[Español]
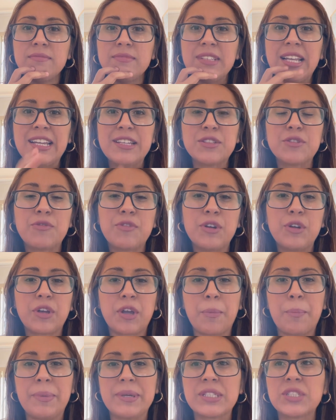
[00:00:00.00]
eso fue lo
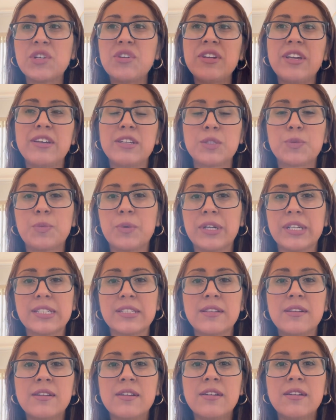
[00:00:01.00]
que pasó y
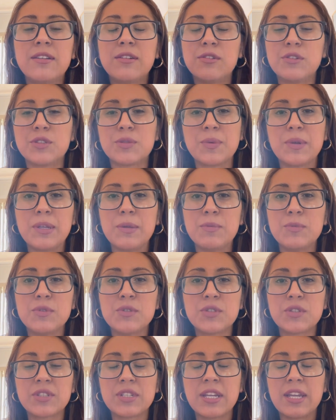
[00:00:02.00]
después nos
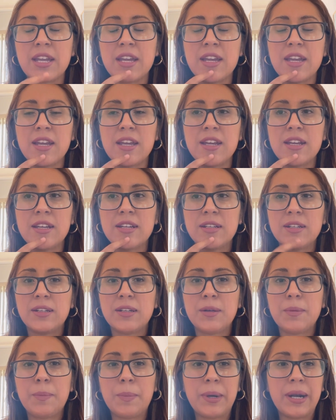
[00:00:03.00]
venimos eh,
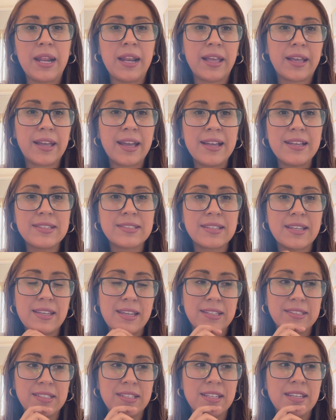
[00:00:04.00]
para la casa
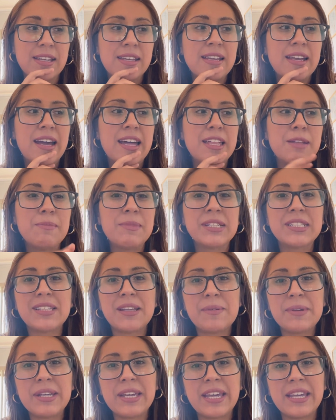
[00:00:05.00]
y así. Además
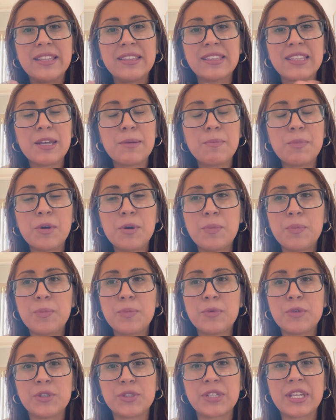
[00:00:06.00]
saben que en Tepo
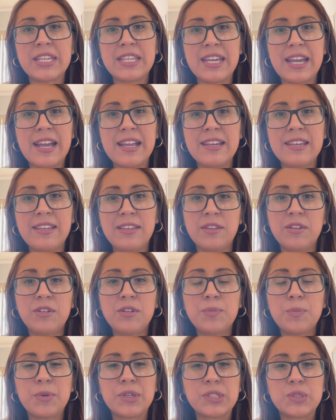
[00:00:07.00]
los que ya han
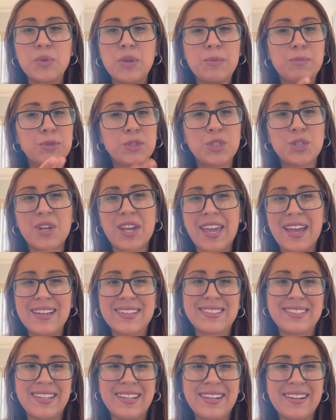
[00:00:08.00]
ido pues no hay mucho que
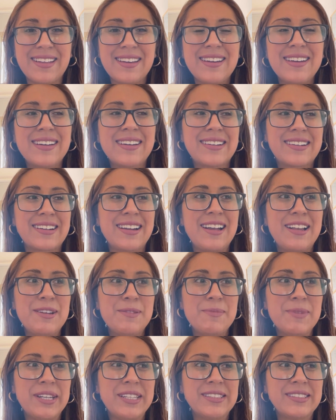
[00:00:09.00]
hacer
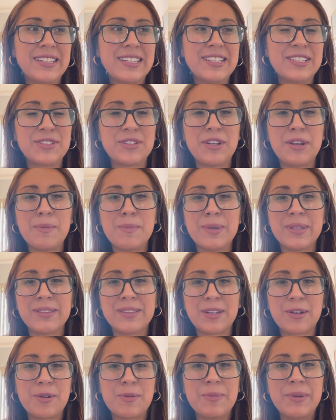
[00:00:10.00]
realmente,
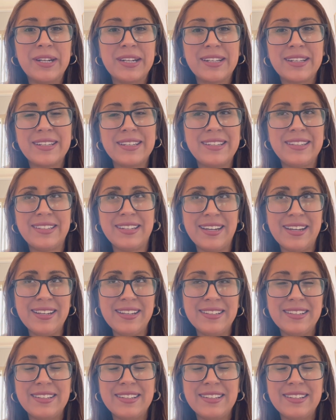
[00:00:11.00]
solamente comer y ya.